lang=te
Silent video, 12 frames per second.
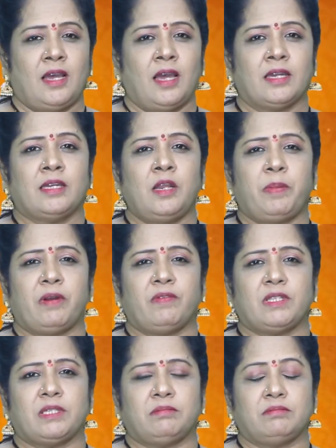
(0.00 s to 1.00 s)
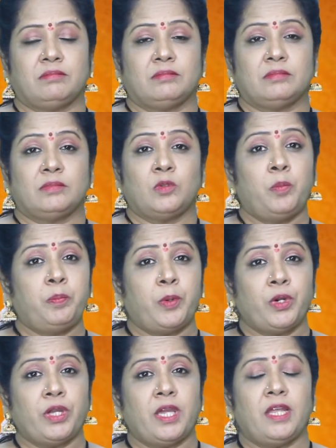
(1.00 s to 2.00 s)
అగ్నిపర్వతం
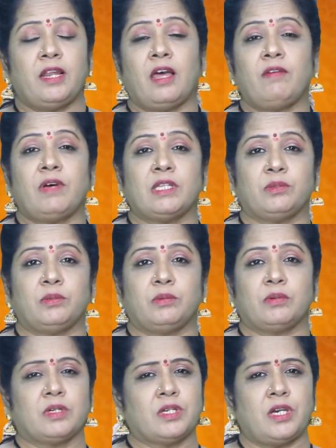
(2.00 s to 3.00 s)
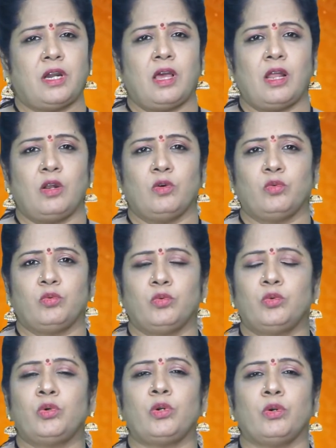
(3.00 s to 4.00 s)
ఉప్పొంగే లావాతో క్షణాల్లో
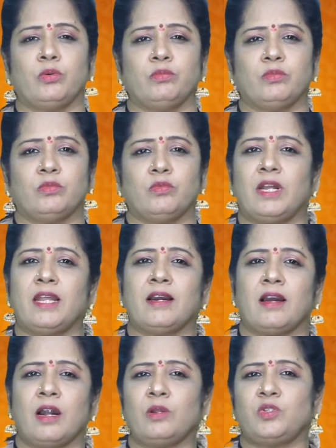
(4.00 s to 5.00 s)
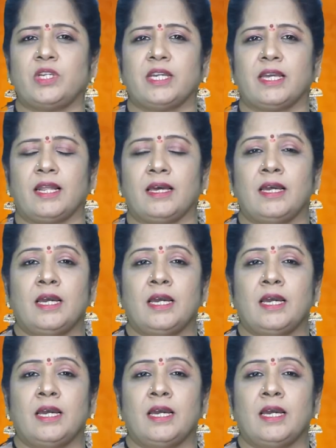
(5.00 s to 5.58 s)
ఊరును వల్లకాడు చేయగల